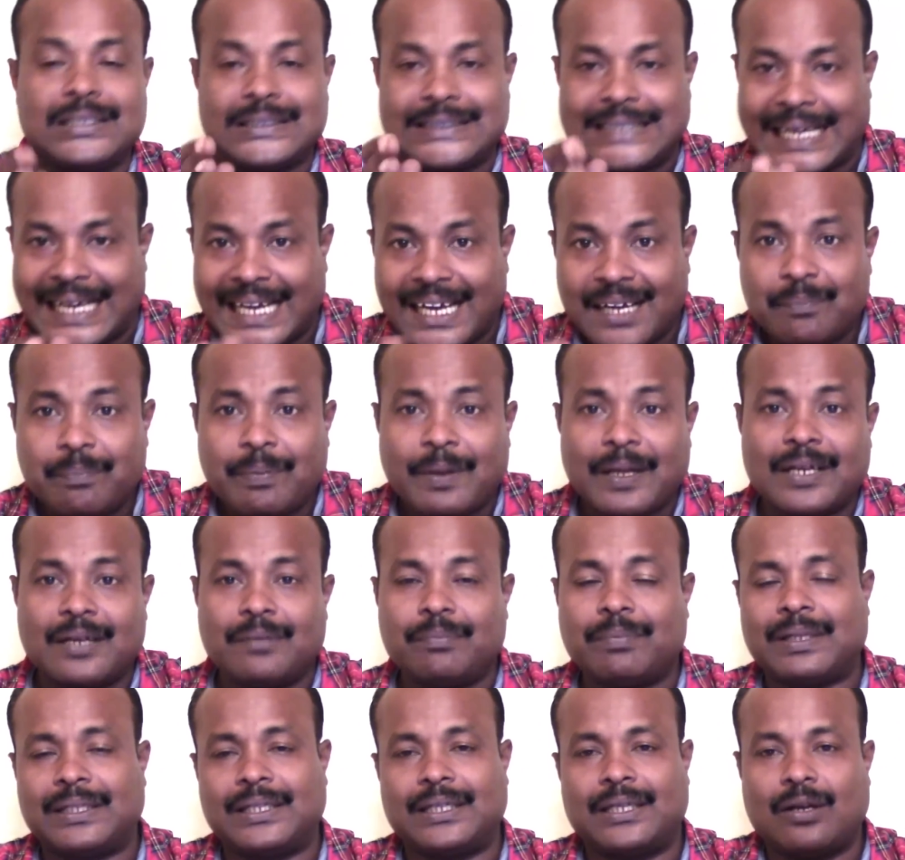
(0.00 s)
செகண்ட் பார்ட்டு
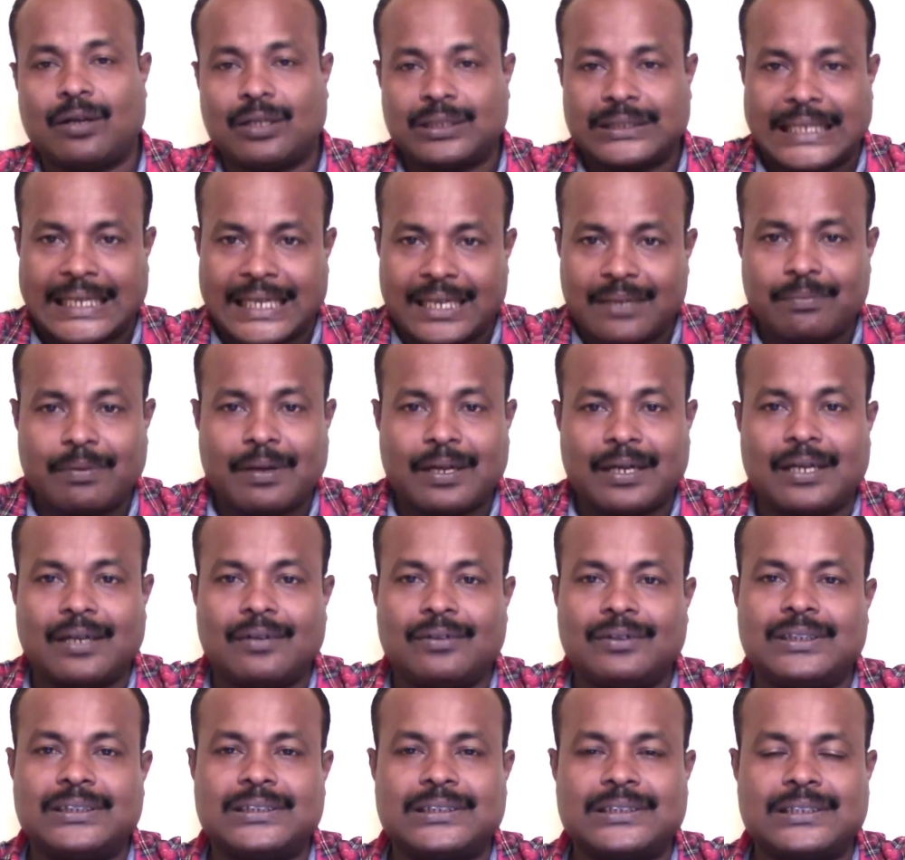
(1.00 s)
பார்த்தீங்கன்னா செகண்ட்
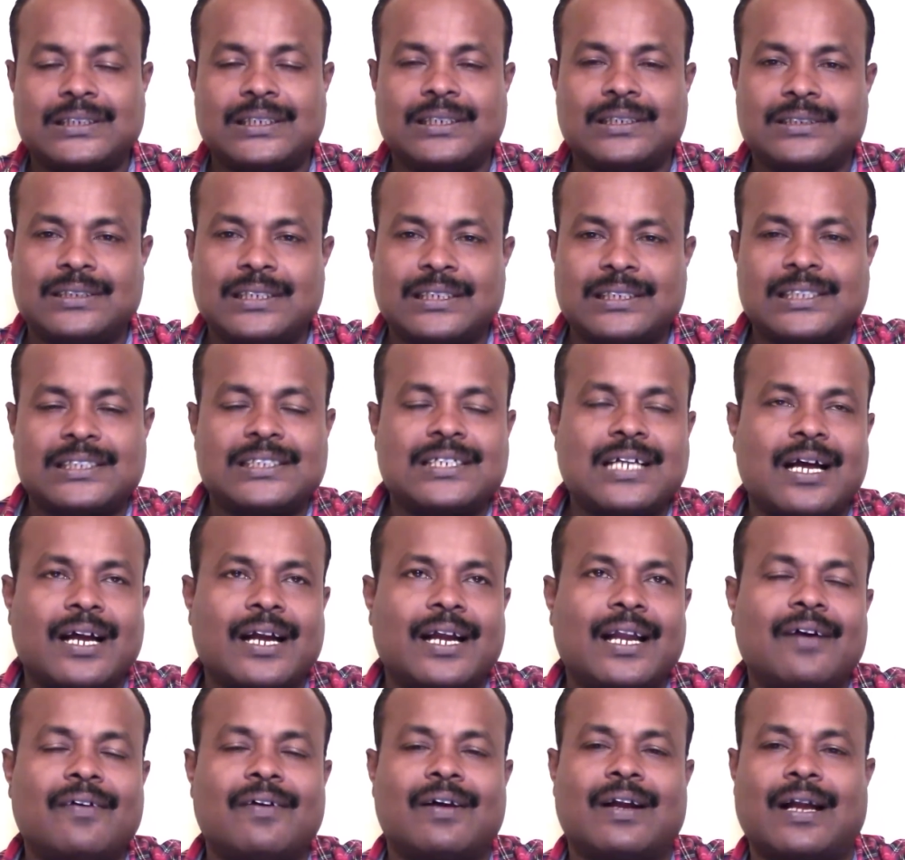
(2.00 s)
பார்ட்டில் வந்து
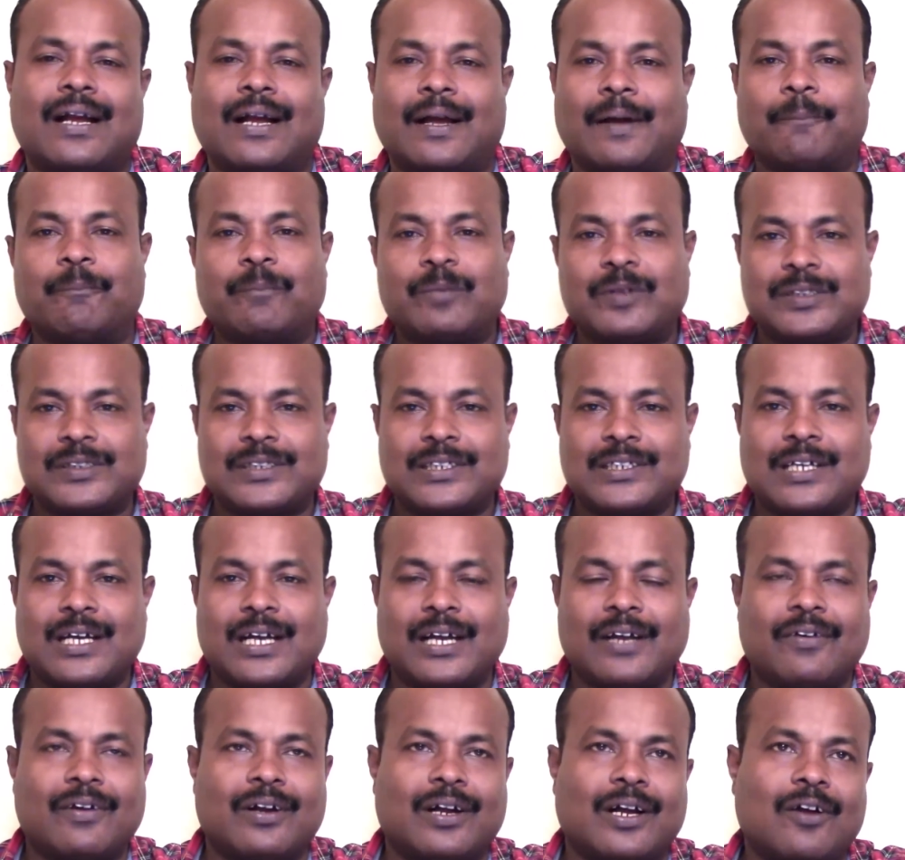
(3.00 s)
சிறுச்சிடாங்கெல்லாம் வராங்க
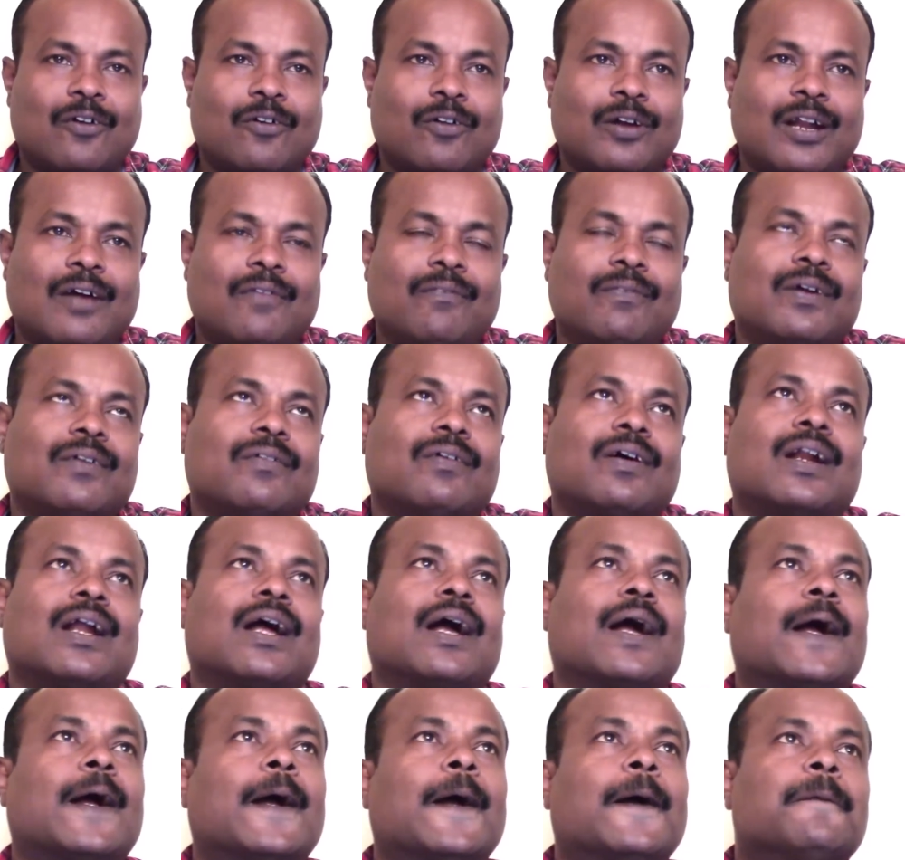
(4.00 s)
சிறுச்சிடாங்க வராங்க அவங்க லவ்வர்
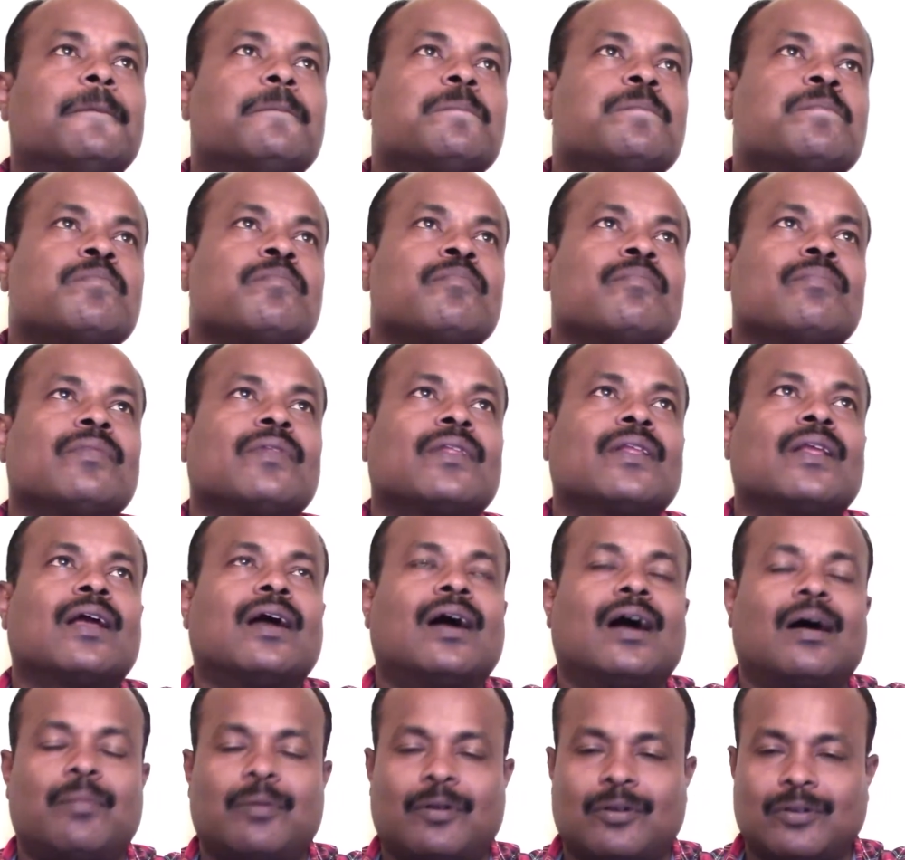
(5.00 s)
வராங்க
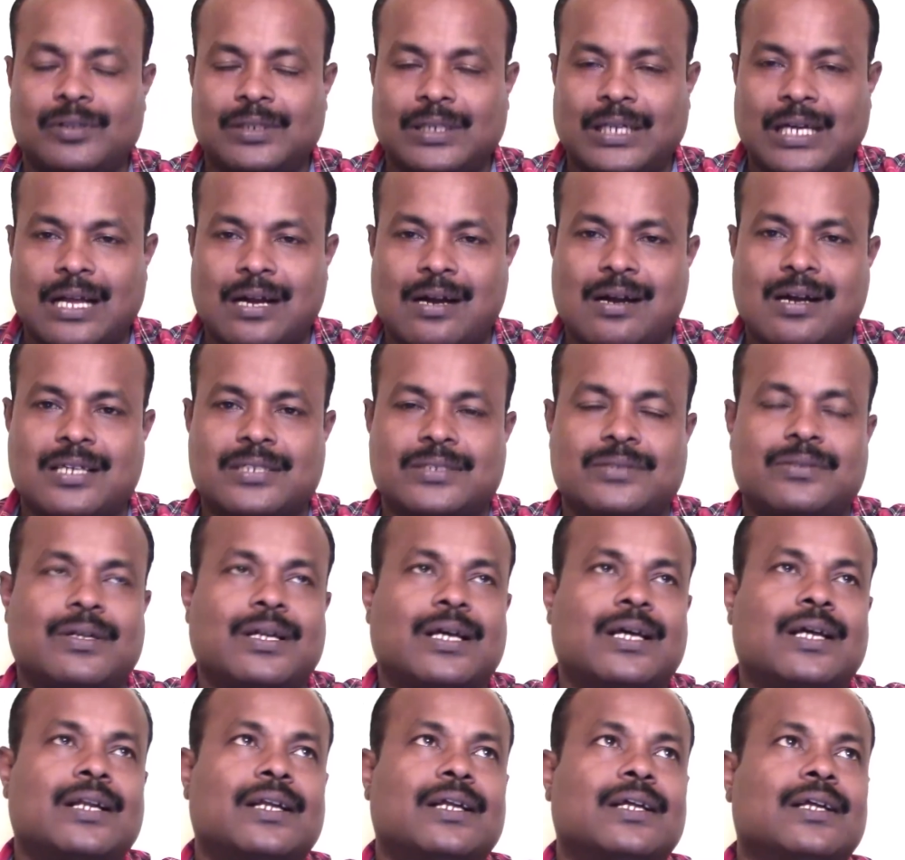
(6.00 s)
அப்புறம் வந்து கருணாஸ்
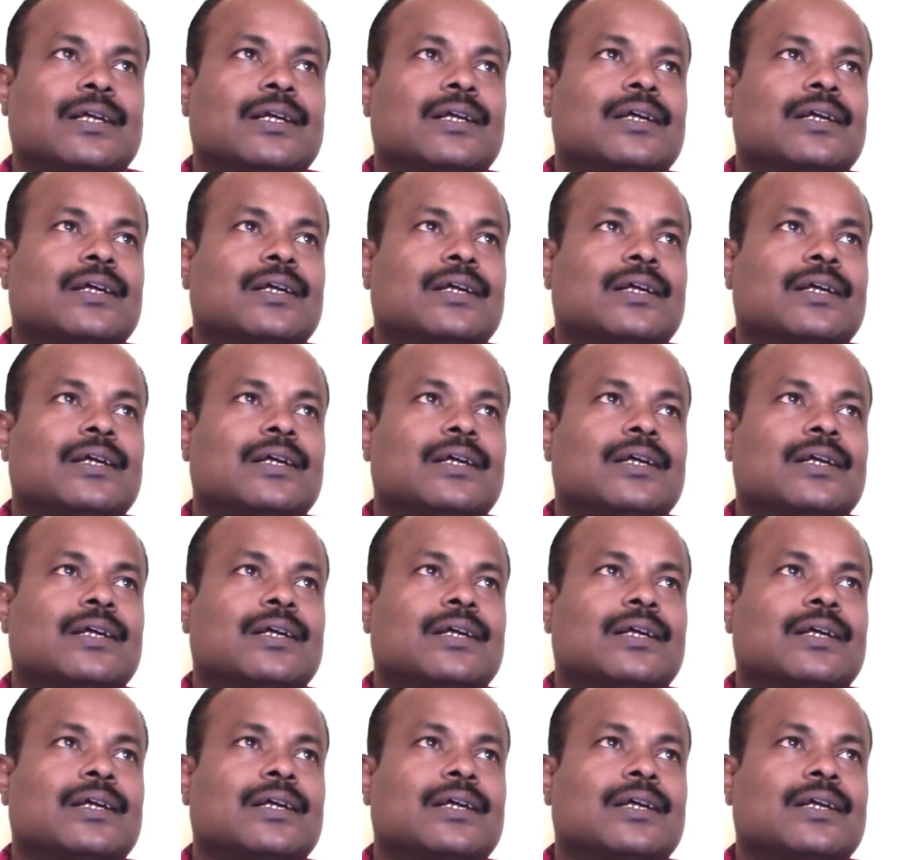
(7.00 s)
வராரு